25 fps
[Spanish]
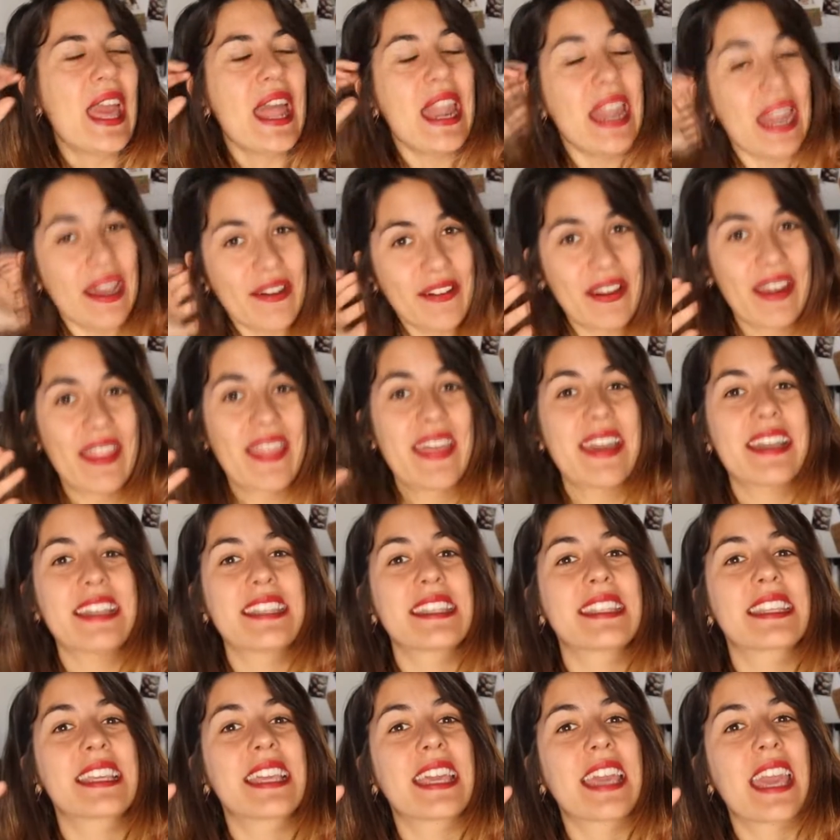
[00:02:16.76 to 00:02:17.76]
La verdad
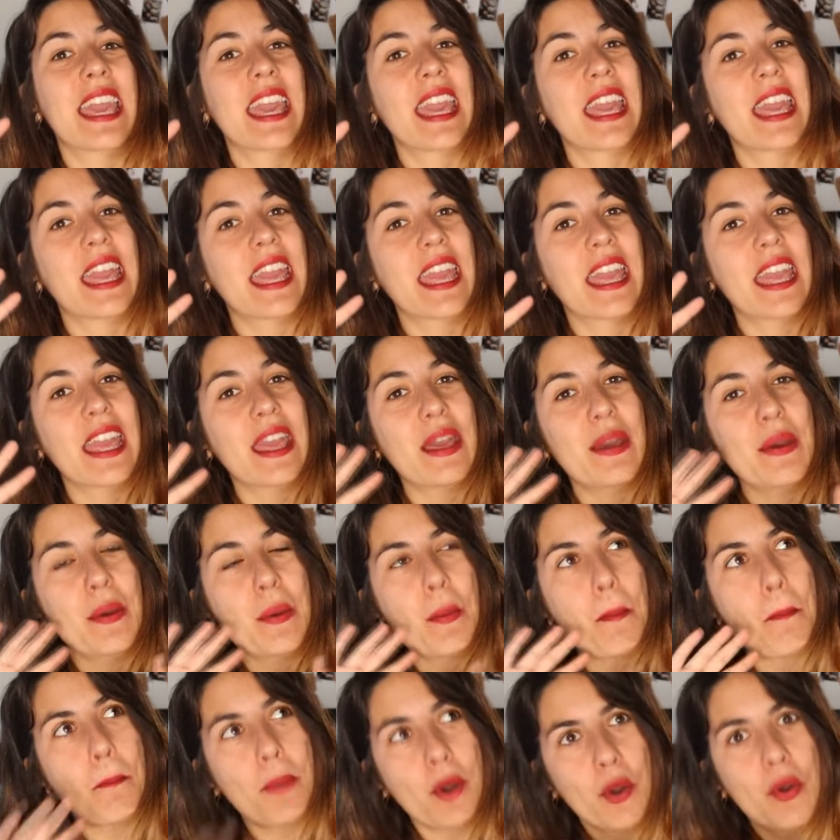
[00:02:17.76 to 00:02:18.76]
es que
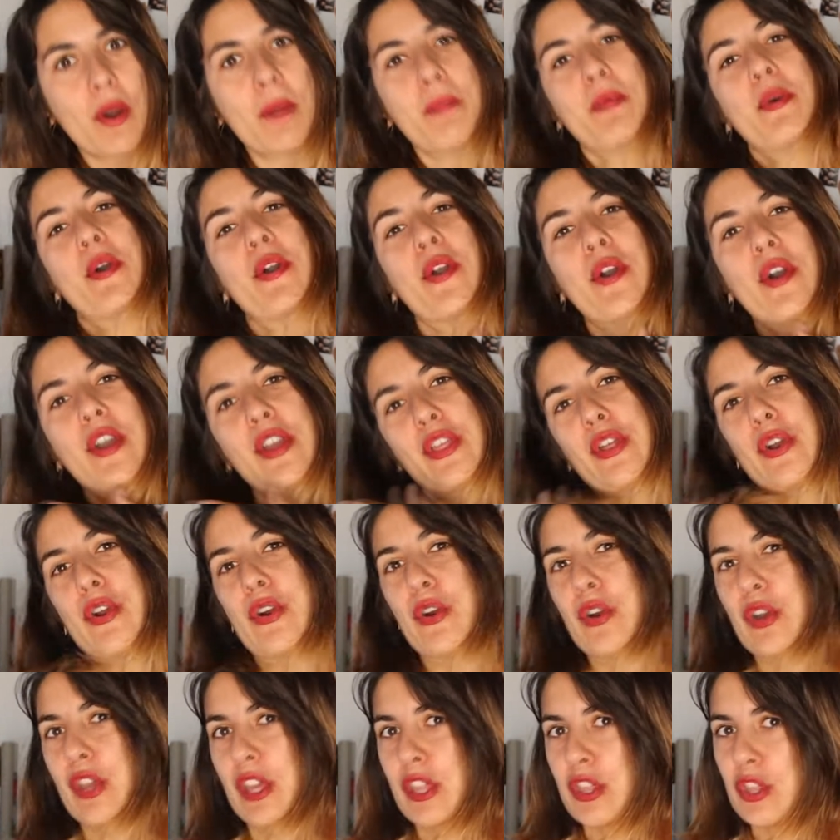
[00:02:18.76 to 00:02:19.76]
poco a poco he ido
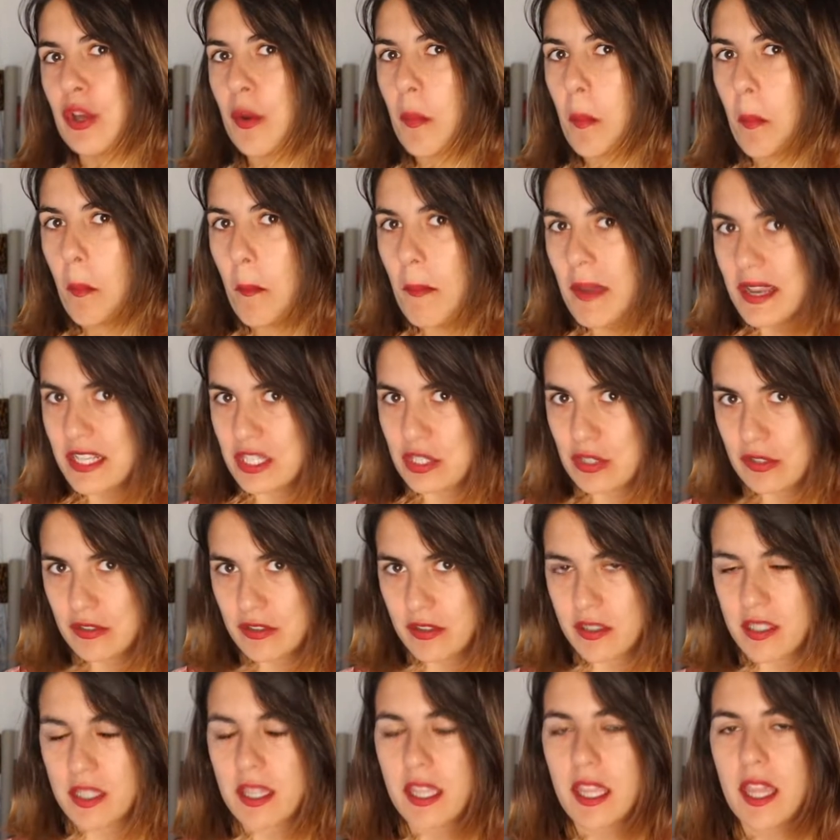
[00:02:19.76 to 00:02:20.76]
cogiendo más
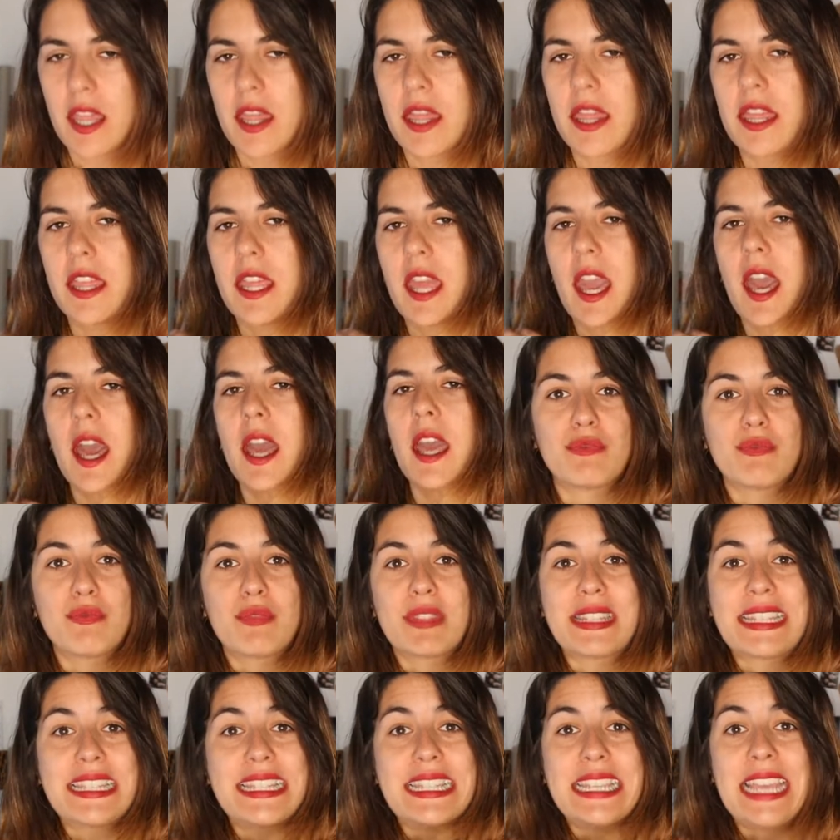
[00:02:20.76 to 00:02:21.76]
conciencia
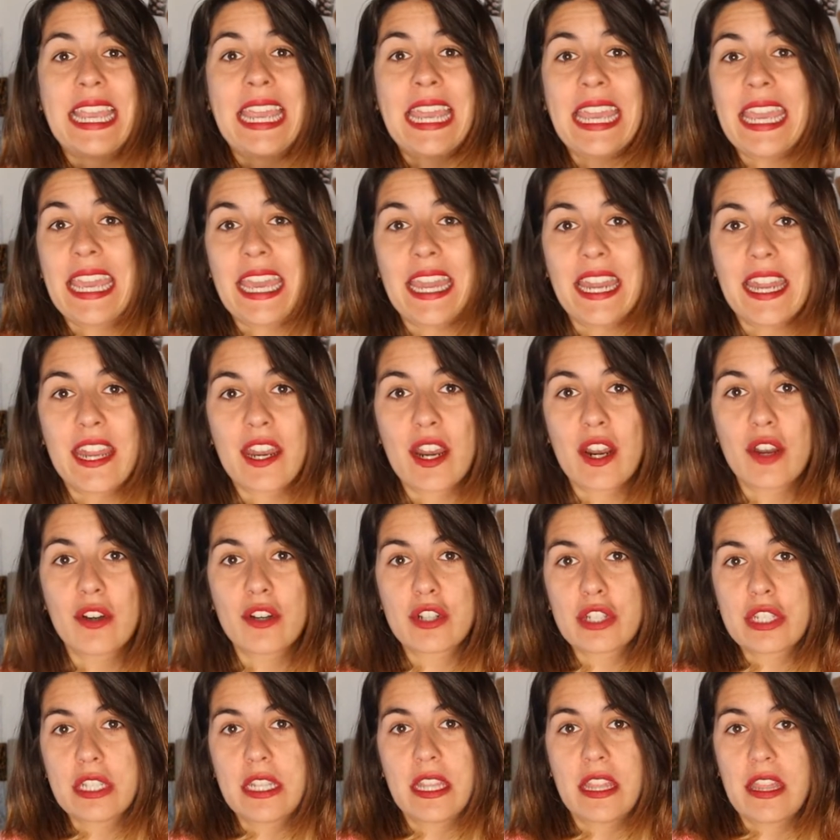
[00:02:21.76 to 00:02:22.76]
sin
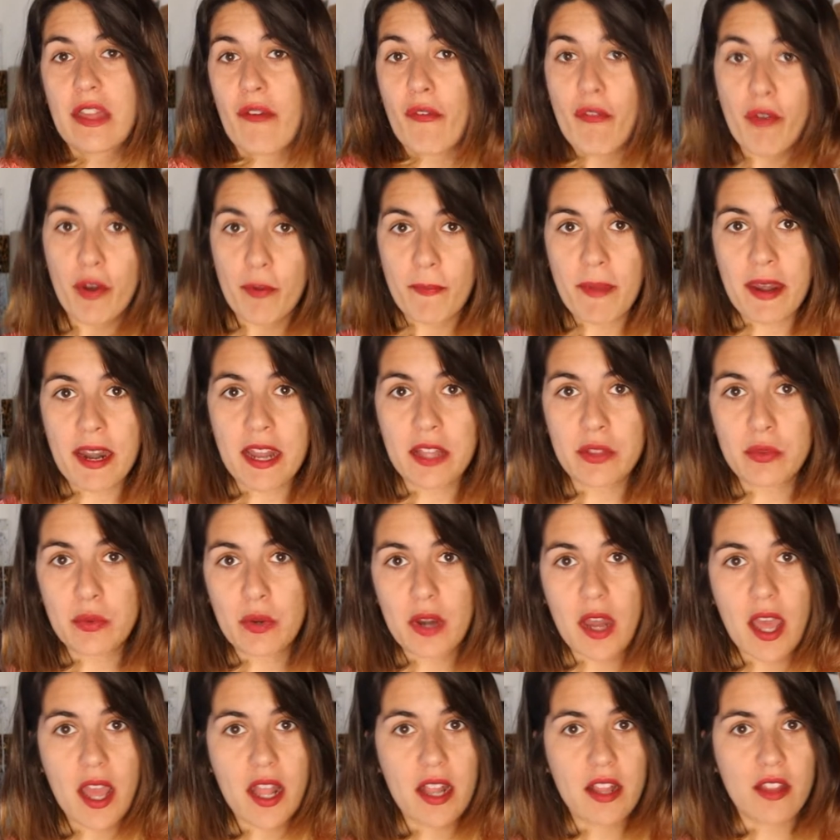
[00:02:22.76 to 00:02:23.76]
quererlos y de forma
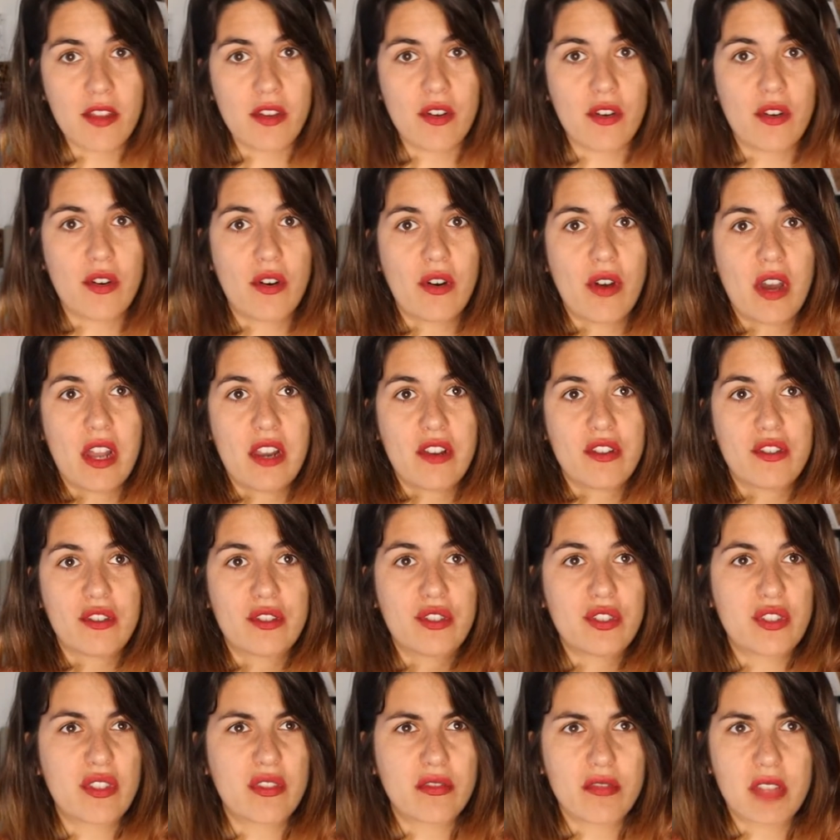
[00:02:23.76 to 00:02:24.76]
natural yo a
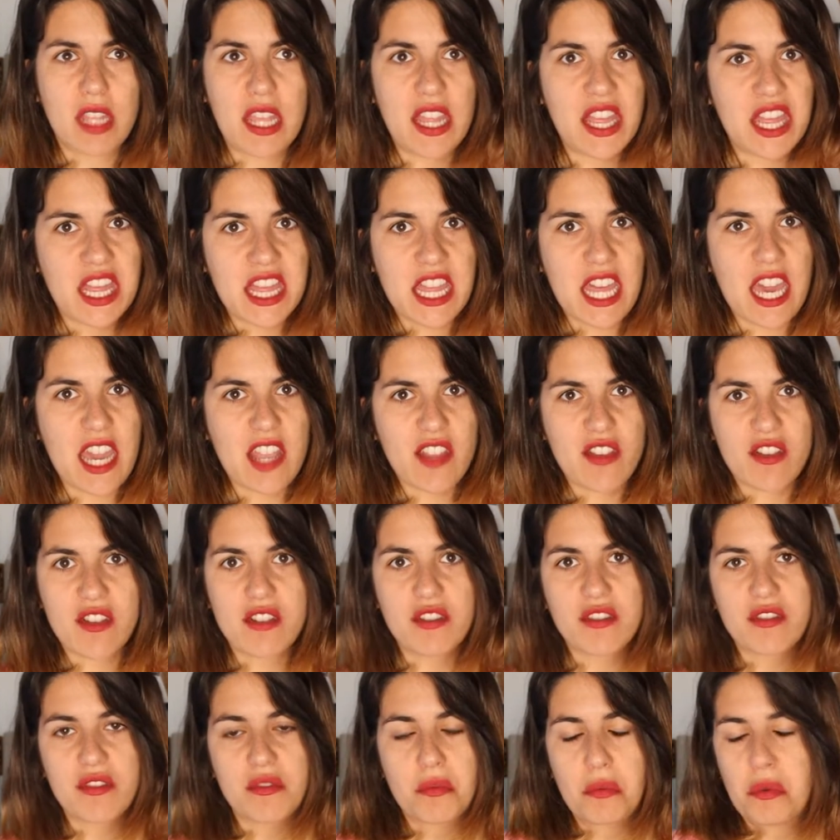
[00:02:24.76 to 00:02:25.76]
los 15
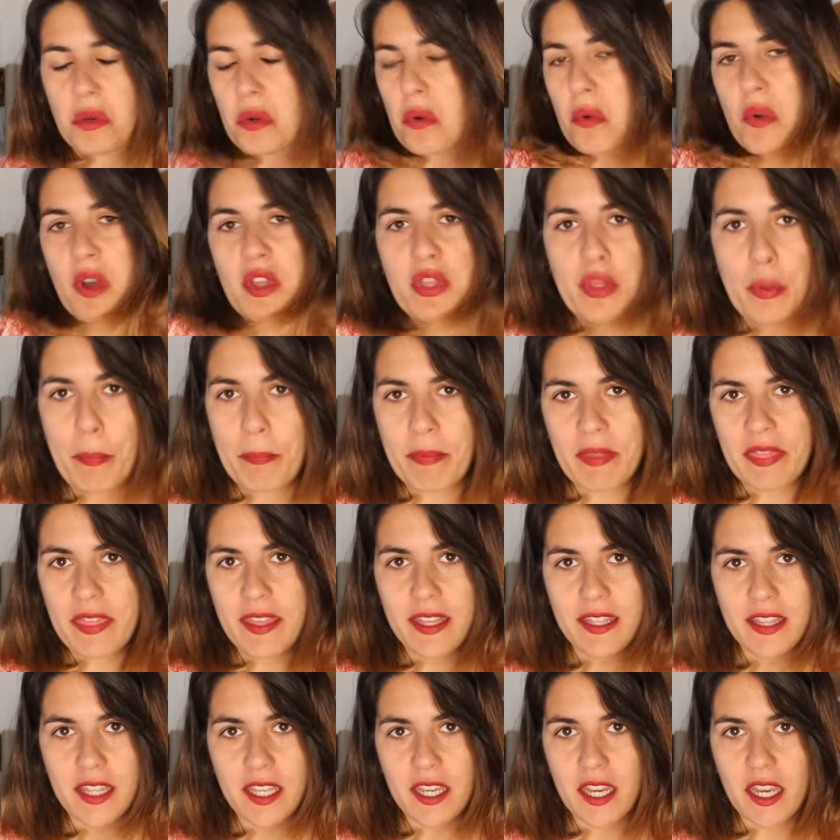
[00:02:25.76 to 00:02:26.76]
años, o bueno, cuando
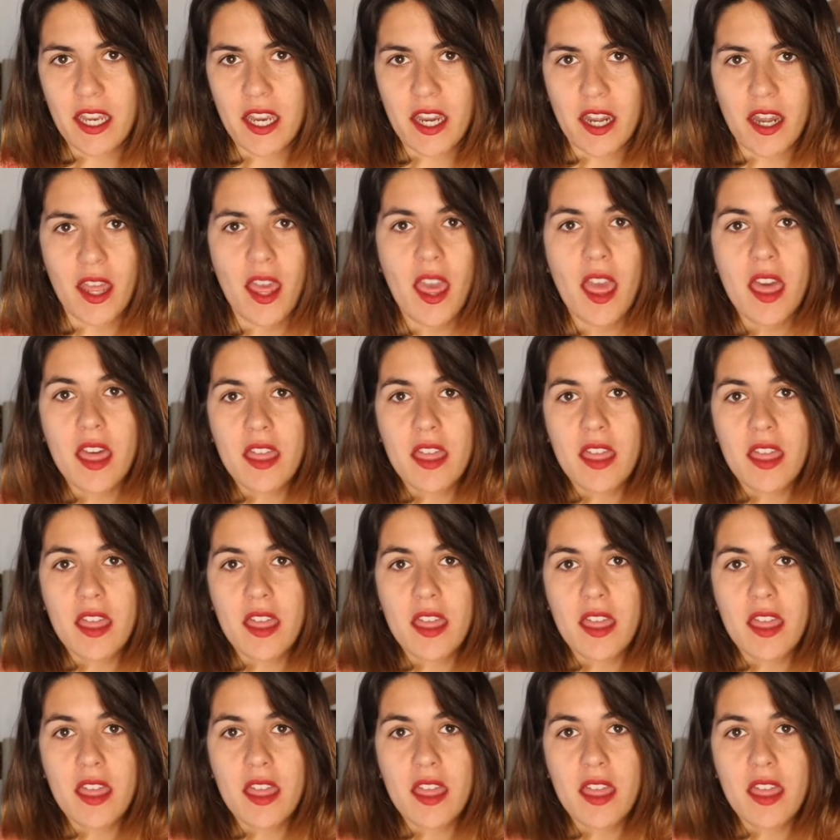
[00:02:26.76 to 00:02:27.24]
empecé a tener